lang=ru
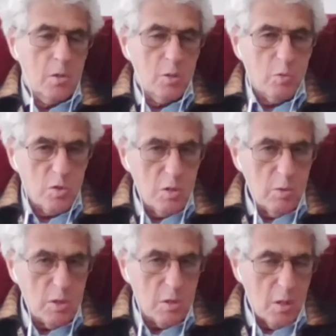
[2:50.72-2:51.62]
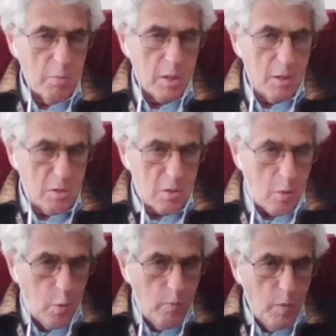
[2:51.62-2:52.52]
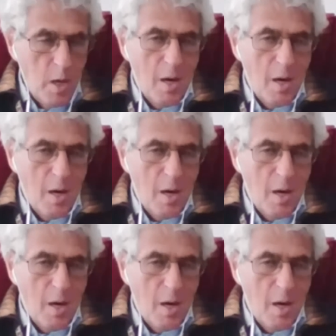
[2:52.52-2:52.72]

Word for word: Э, чем тут заниматься, я пока не знаю.